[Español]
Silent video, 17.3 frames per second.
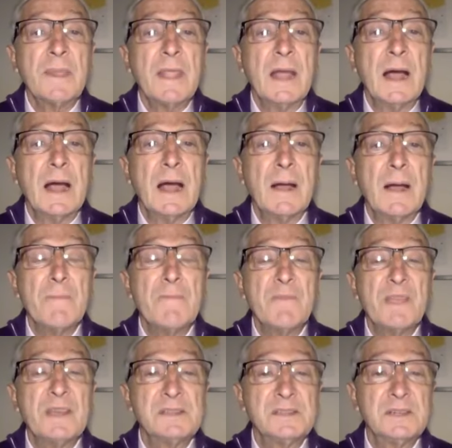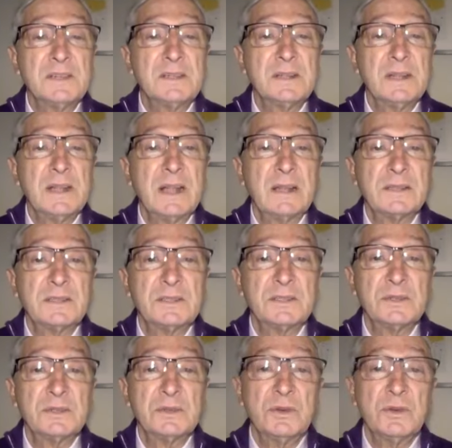Ah, esta es la
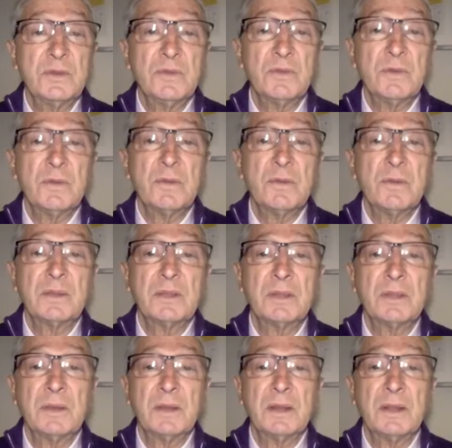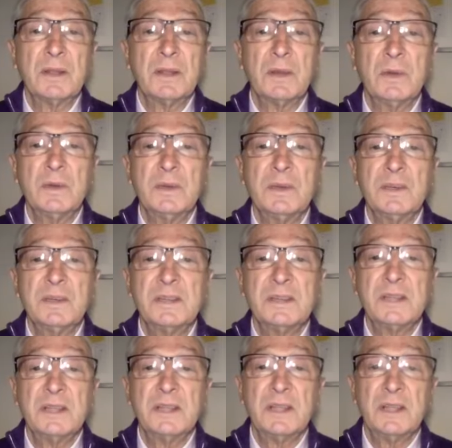sesión informativa del lunes
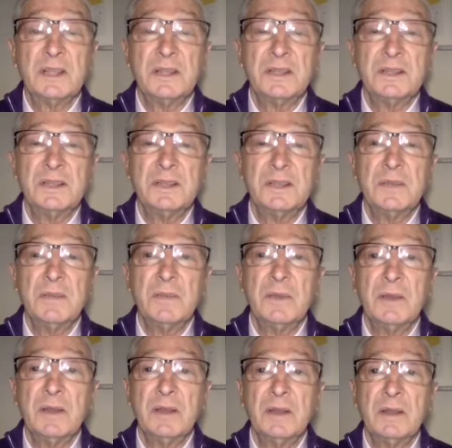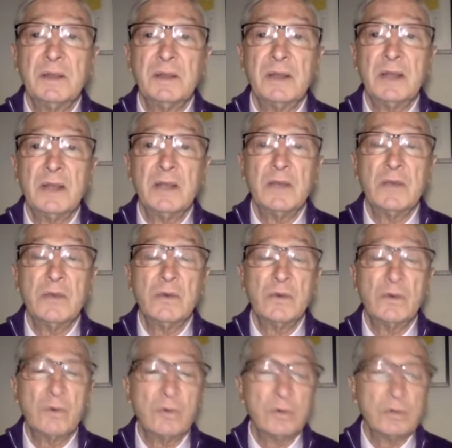7 de diciembre del año
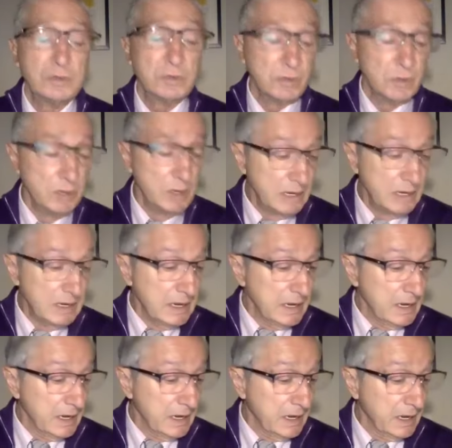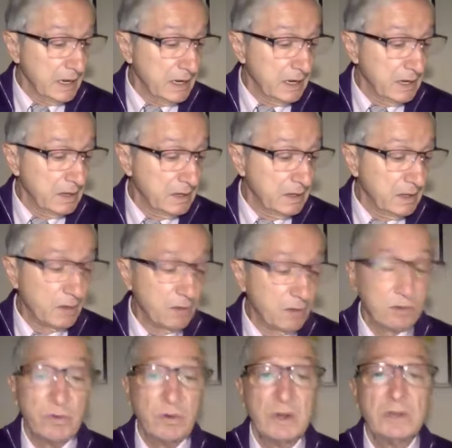en curso. Eh, la
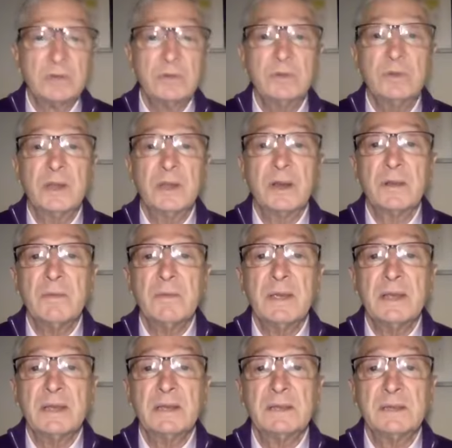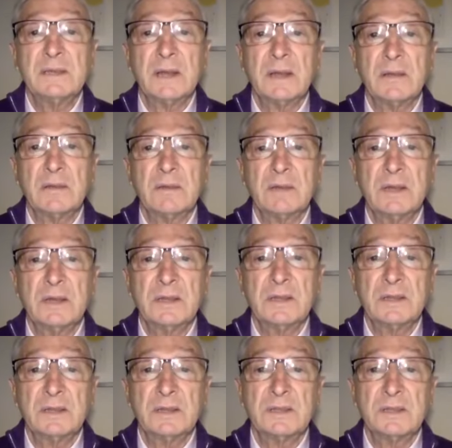doctora Sundari Mays ah, tiene
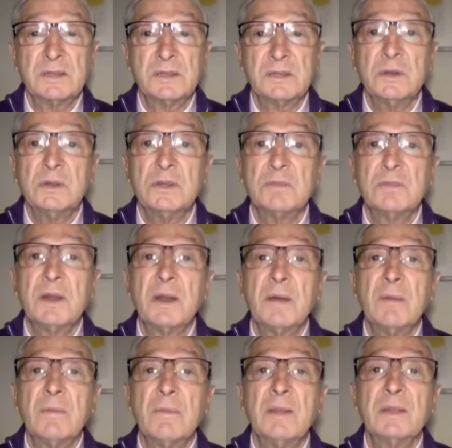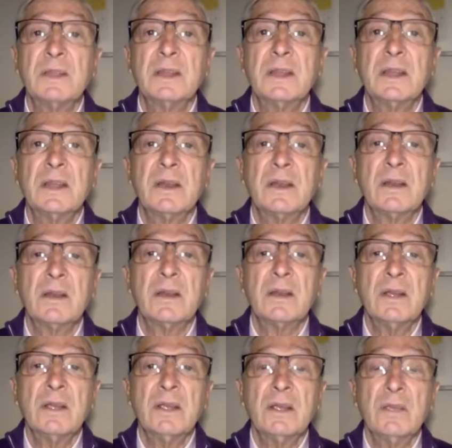estas sesiones para mantener
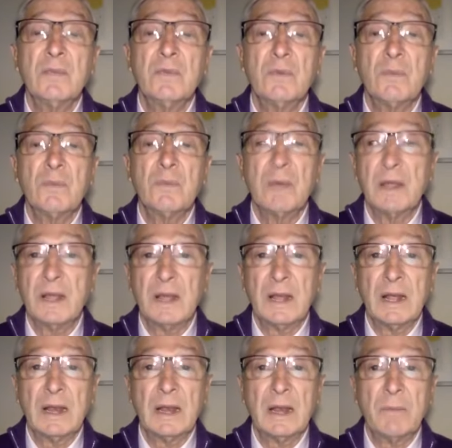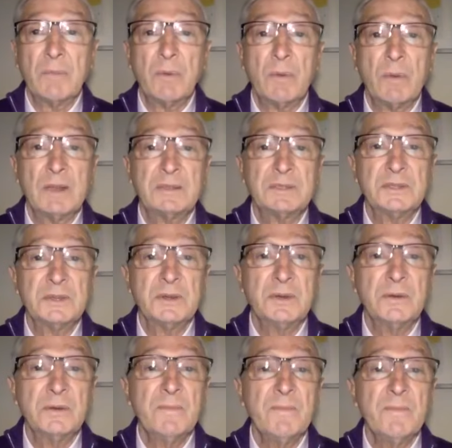informada a la
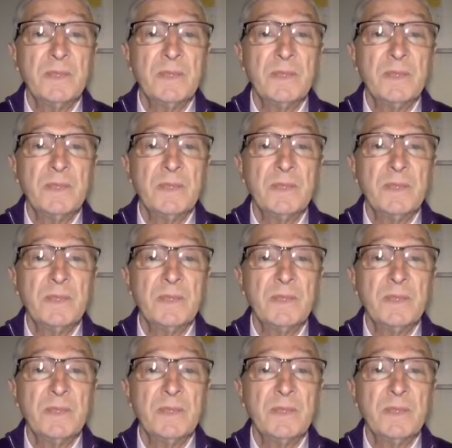población